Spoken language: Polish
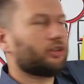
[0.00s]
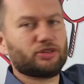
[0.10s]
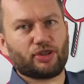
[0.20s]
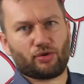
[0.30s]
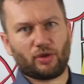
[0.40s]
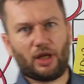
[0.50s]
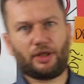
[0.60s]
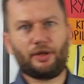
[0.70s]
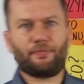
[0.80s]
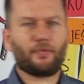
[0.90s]
to
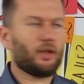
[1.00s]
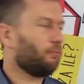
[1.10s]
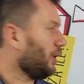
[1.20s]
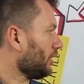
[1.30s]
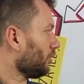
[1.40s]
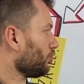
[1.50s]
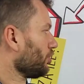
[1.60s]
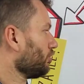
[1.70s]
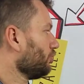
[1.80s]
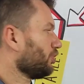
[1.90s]
zażądanie. Bardzo
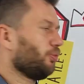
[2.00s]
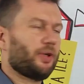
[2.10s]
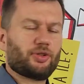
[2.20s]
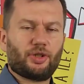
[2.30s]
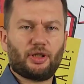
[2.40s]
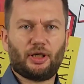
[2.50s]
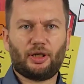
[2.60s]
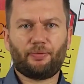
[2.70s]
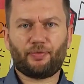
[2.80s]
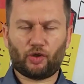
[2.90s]
dużo osób skupia się
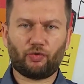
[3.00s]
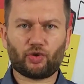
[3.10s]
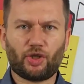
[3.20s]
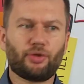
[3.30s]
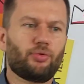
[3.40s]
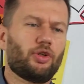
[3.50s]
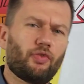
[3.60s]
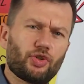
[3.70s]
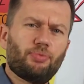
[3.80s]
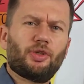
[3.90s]
na dowożeniu.
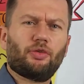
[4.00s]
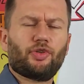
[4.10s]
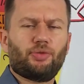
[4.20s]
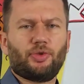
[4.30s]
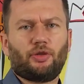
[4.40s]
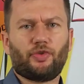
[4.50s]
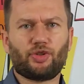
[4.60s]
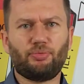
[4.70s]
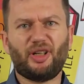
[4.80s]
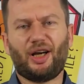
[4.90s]
Dowozimy, dowozimy,
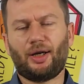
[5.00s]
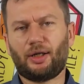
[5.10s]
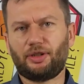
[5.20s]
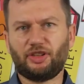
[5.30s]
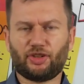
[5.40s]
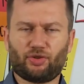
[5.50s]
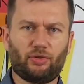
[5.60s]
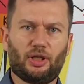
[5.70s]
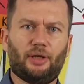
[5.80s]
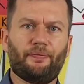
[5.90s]
dowozimy, a nie
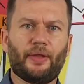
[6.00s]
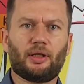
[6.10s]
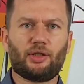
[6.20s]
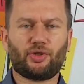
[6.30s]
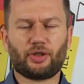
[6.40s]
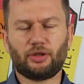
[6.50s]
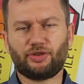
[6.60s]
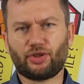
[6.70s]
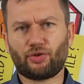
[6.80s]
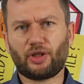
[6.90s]
zażąda. Dlaczego
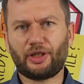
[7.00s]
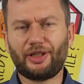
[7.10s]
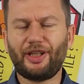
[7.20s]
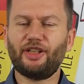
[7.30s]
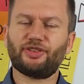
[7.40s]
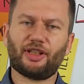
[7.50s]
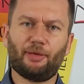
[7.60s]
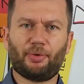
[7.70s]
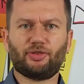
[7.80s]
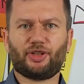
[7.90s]
warządzanie nie jest
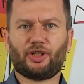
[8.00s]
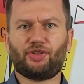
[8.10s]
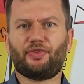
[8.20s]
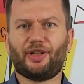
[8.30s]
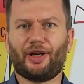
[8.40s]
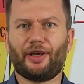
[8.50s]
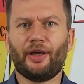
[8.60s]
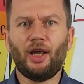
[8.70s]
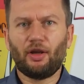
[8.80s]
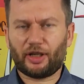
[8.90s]
takie proste, jak się wydaje?
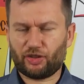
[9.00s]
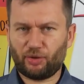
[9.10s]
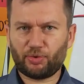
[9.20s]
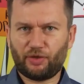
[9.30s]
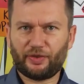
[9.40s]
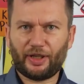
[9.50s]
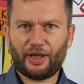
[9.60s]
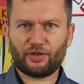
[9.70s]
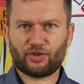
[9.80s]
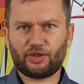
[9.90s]
Każdemu się
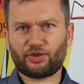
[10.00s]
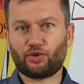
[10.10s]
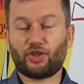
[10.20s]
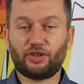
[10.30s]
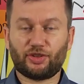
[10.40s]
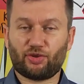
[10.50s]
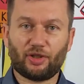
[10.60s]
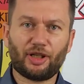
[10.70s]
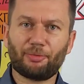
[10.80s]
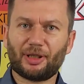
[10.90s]
wydaje, że wkończenie
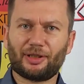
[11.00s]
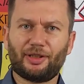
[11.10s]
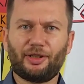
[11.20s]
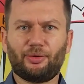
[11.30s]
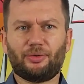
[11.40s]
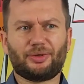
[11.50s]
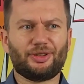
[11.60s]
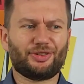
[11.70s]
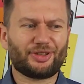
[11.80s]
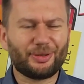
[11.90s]
warządzania marketingu to
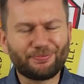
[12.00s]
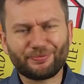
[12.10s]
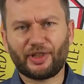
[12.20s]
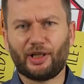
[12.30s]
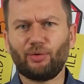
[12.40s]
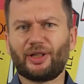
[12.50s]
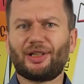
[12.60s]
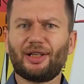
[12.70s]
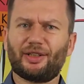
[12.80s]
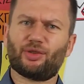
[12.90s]
jest kierunek
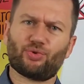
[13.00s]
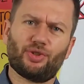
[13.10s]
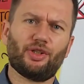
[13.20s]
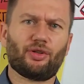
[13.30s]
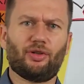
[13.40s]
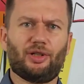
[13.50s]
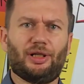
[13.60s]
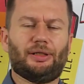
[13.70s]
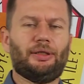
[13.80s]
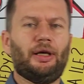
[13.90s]
dla tych, którzy nie do
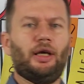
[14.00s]
końca